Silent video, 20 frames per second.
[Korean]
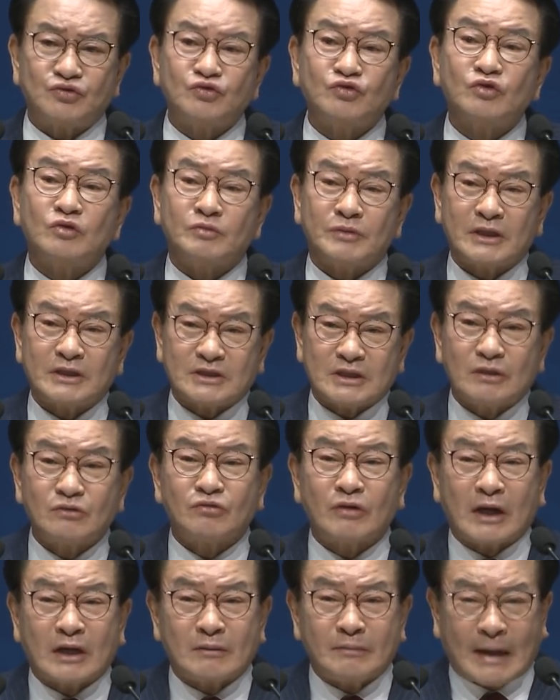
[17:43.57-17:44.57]
죽으면
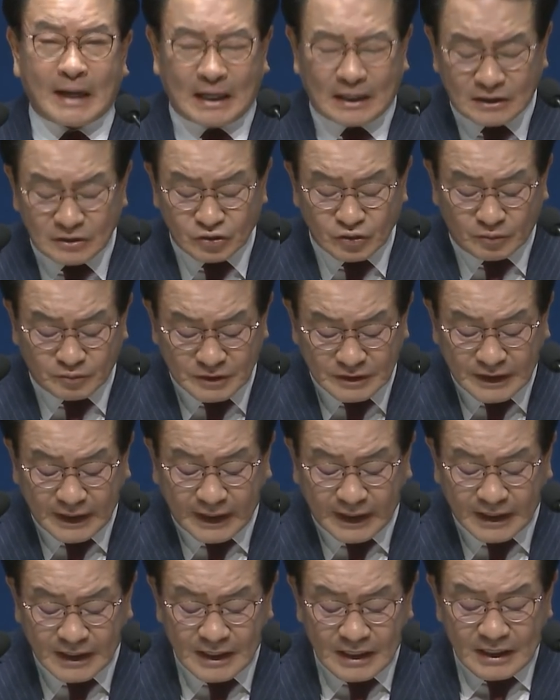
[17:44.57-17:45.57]
천국 안에 말할 것도
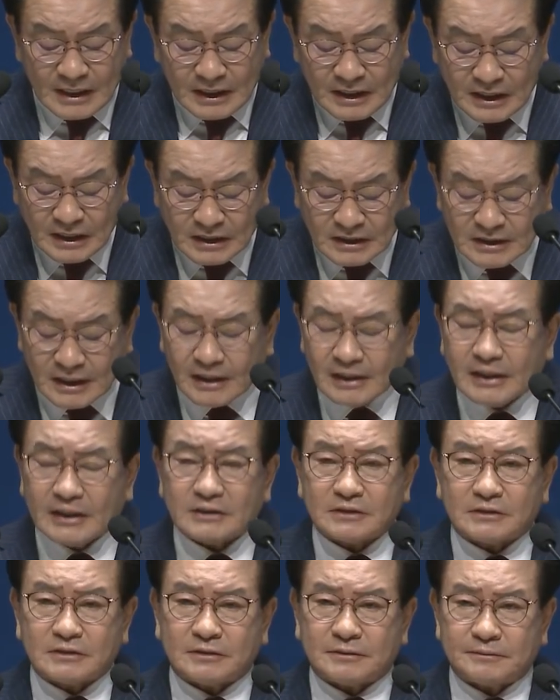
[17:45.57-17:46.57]
없는데 이
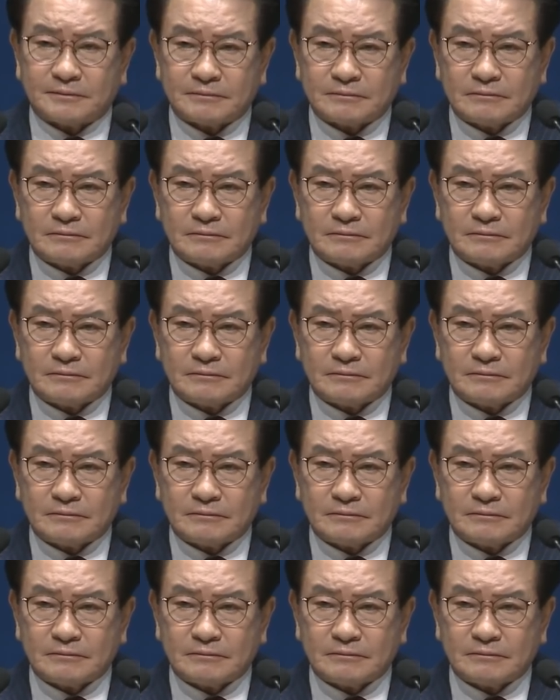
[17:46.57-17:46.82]
땅에서